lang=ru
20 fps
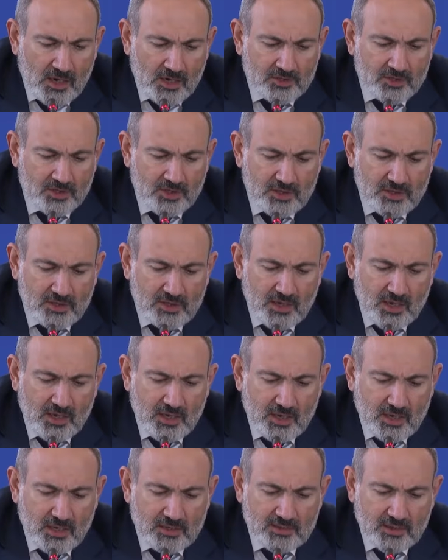
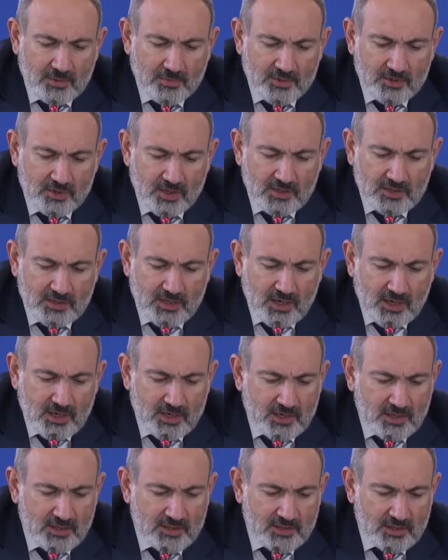Очередная азербайджанская
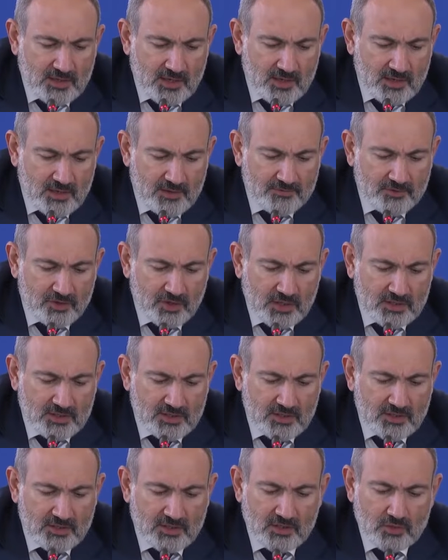агрессия и, в
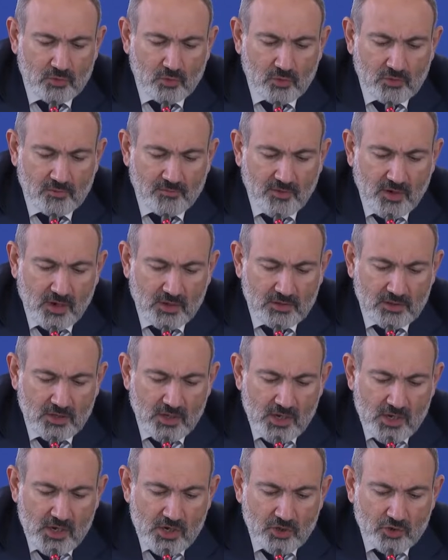частности, тот факт,
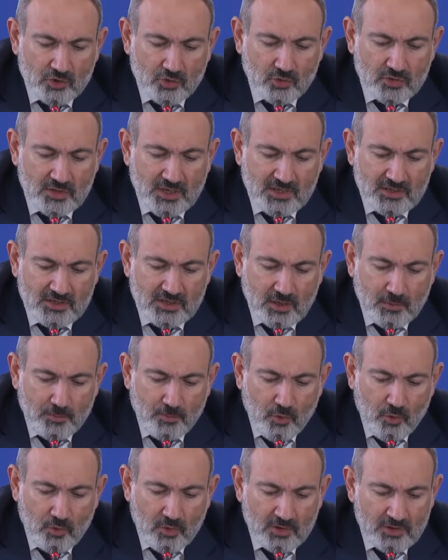что до сих
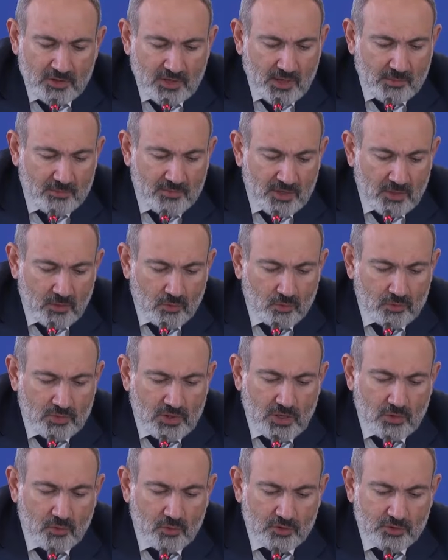пор нам не
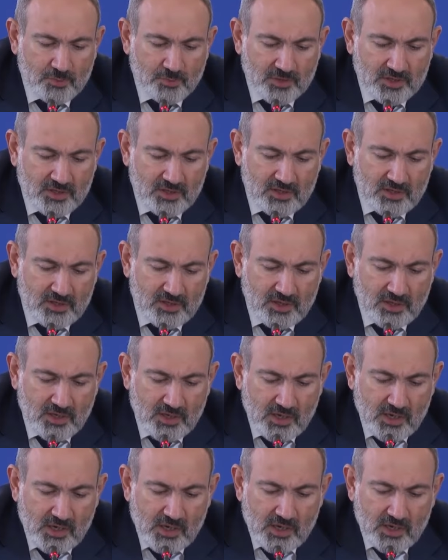удалось
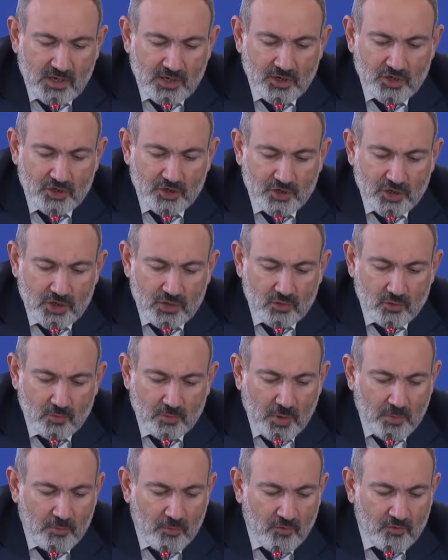прийти к решению
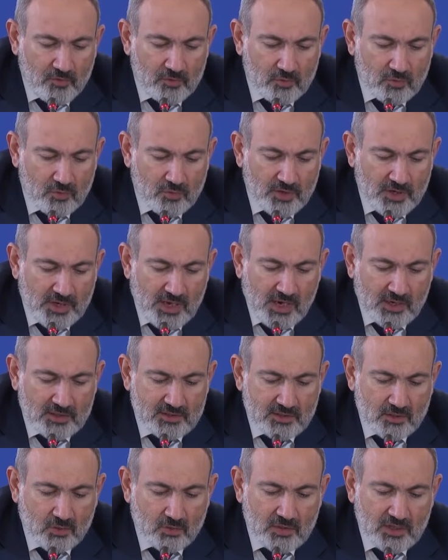по поводу
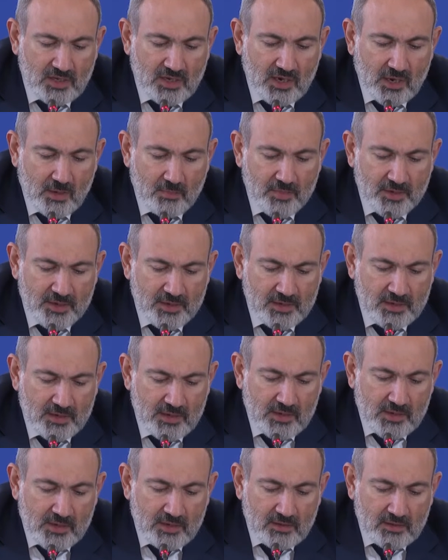реакции ОТКБ
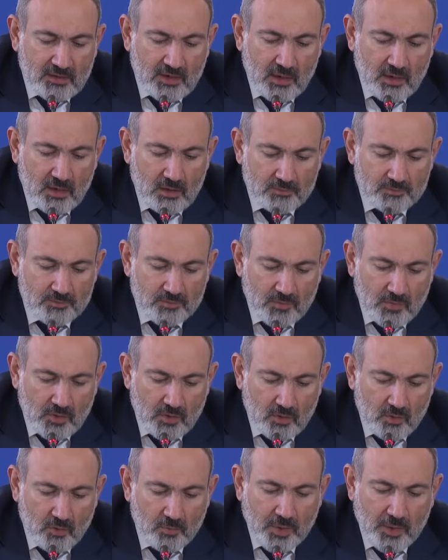на
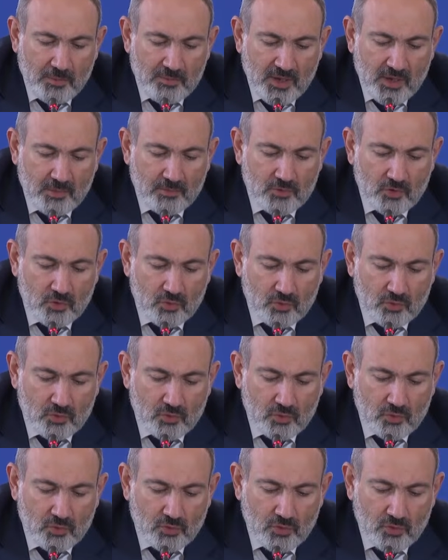
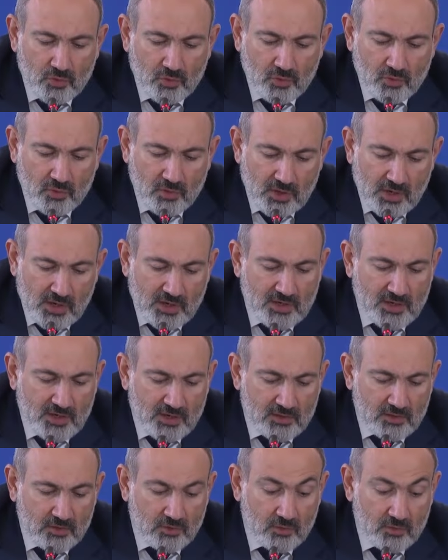упомянутую
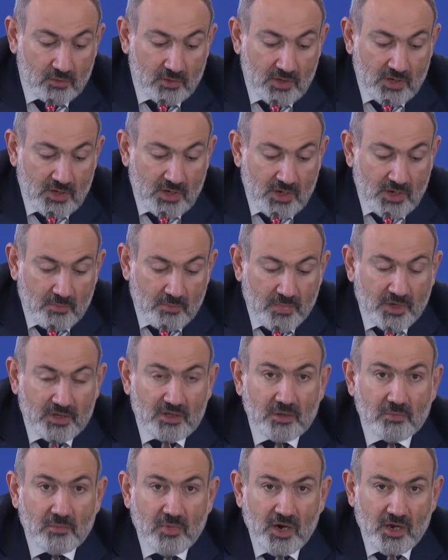агрессию,
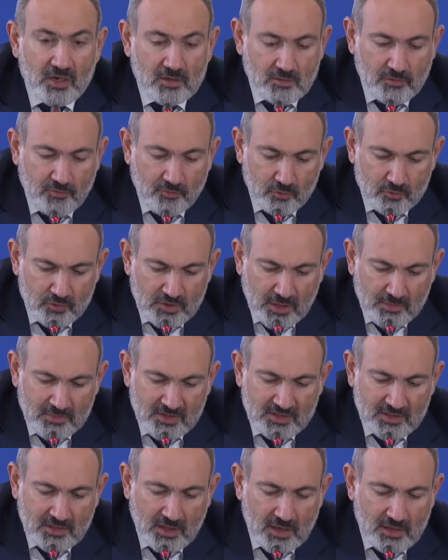поднимает
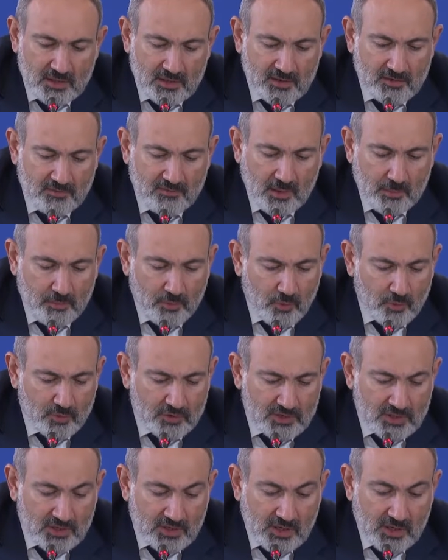фундаментальные
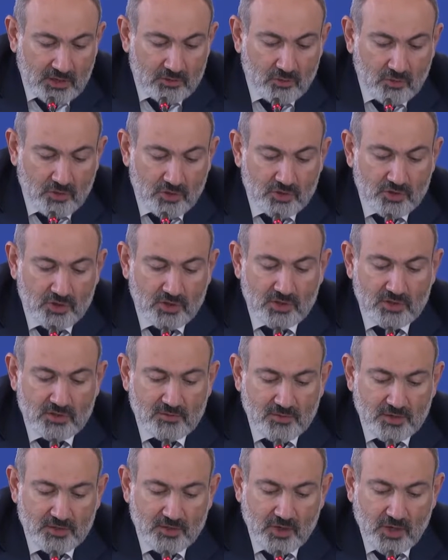вопросы, которые
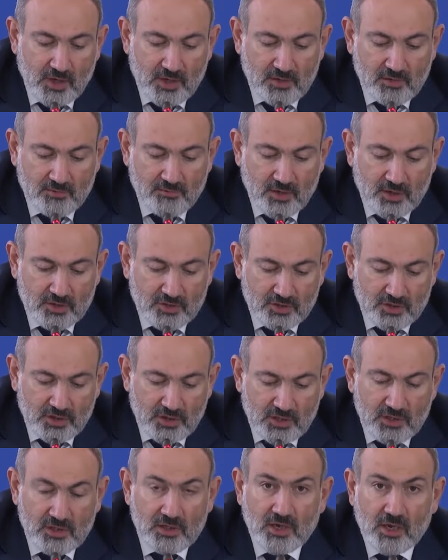чрезвычайно важны
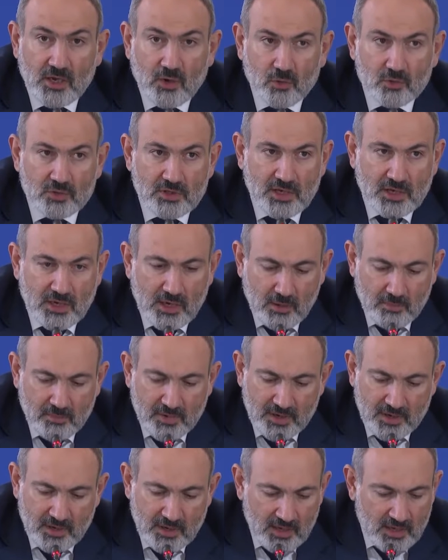и для
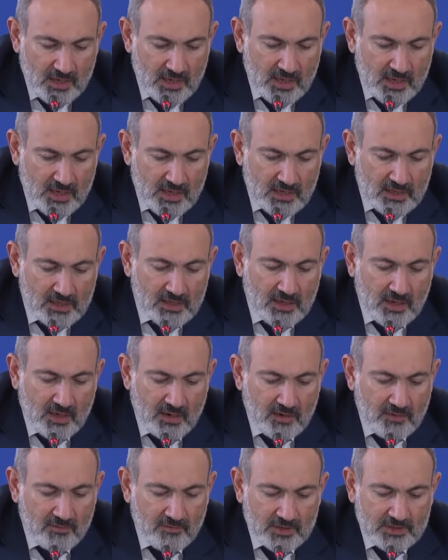ОДКБ, и
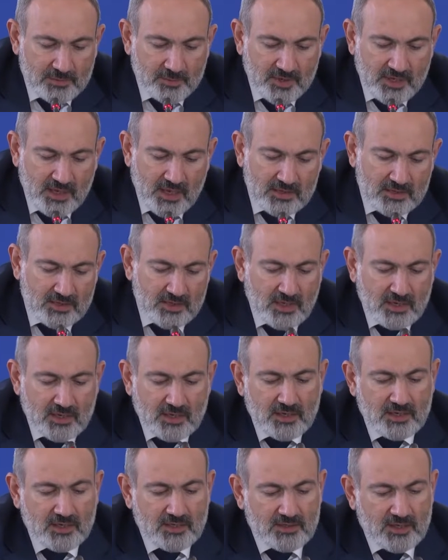для восприятия
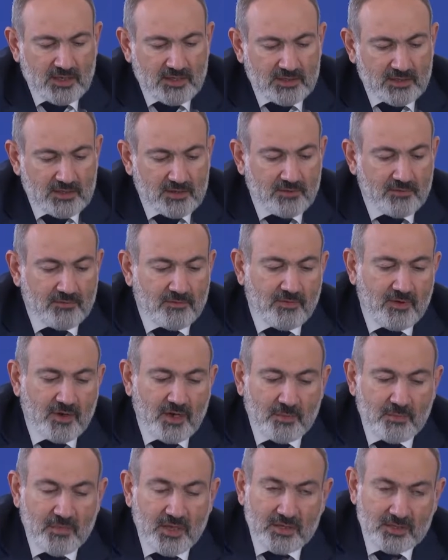организации в
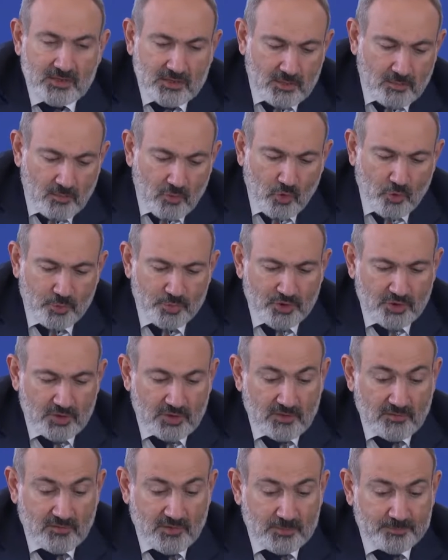армянском
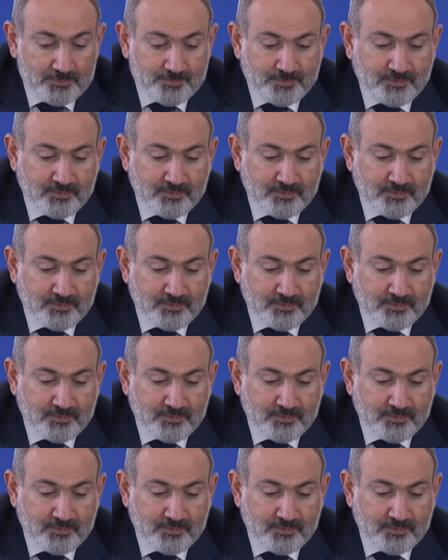обществе.